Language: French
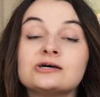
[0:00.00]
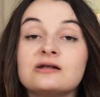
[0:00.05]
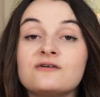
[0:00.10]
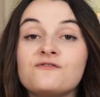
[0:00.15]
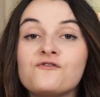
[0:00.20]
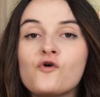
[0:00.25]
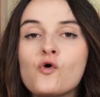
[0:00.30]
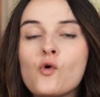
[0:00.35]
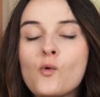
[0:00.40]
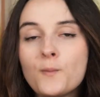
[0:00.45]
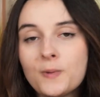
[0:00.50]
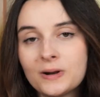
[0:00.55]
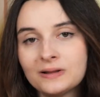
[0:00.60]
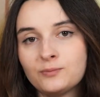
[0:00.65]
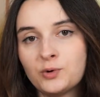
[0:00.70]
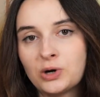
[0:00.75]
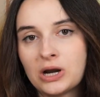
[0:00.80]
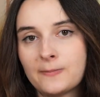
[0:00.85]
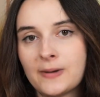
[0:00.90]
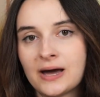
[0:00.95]
Ça enlève
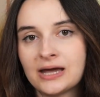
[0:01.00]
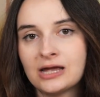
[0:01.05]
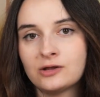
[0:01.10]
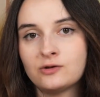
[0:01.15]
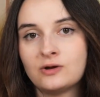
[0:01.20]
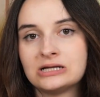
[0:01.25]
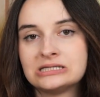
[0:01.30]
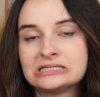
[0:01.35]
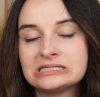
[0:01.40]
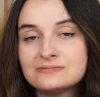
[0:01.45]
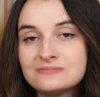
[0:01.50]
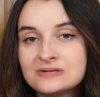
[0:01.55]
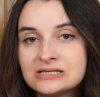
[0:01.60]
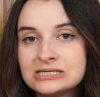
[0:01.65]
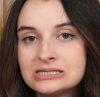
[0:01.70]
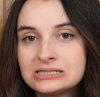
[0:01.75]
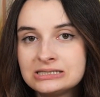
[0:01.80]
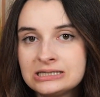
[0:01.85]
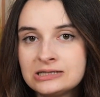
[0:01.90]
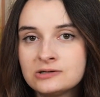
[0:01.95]
complètement la barrière de la
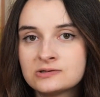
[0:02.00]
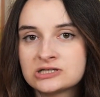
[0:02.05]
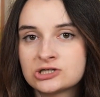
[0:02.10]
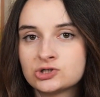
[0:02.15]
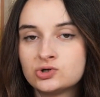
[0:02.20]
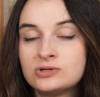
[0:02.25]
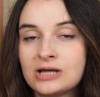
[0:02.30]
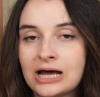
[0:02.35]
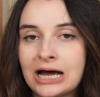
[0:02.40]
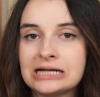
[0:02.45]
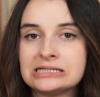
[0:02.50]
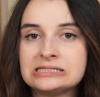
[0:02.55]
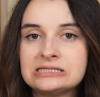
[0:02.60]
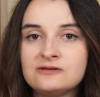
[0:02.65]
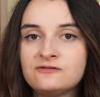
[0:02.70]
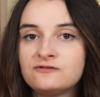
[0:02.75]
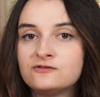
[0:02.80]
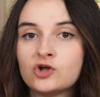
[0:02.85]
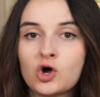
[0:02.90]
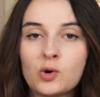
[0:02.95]
timidité dans un jeu
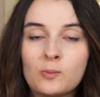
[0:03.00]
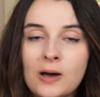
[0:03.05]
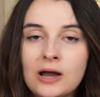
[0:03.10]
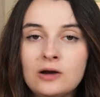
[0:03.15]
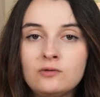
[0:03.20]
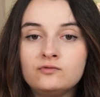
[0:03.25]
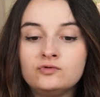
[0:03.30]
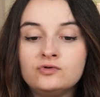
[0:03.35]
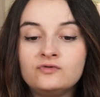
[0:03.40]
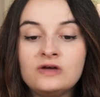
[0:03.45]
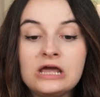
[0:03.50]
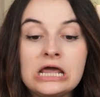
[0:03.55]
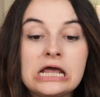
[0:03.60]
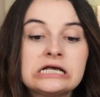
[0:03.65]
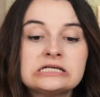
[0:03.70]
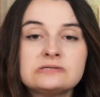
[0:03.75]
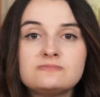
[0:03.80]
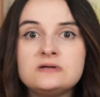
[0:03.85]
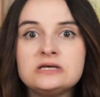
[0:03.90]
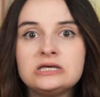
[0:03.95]
narratif normal où vous devez
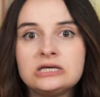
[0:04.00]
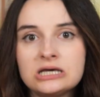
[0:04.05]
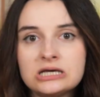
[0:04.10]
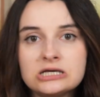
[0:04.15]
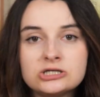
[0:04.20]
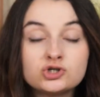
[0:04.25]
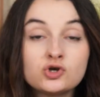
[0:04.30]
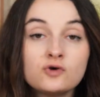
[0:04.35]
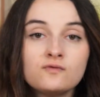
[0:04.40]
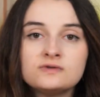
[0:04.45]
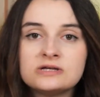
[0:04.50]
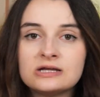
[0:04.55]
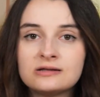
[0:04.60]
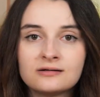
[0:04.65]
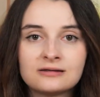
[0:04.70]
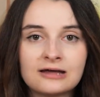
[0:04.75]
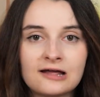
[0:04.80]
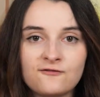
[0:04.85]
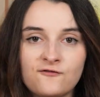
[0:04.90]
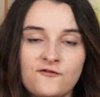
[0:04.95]
expliquer ce que vous
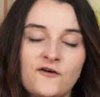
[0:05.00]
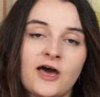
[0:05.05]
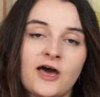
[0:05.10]
êtes en train de